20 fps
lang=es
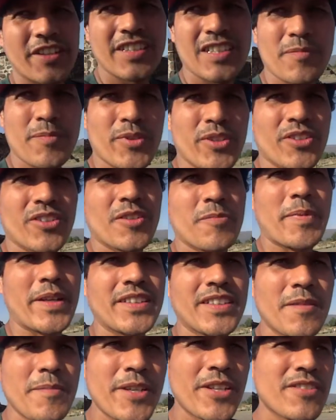ahorita por
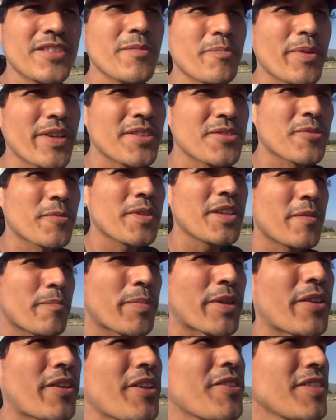pandemia no se puede subir,
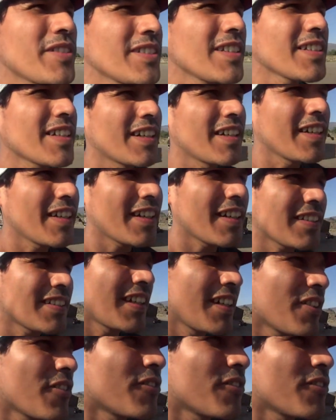pero hay unas escaleras ahí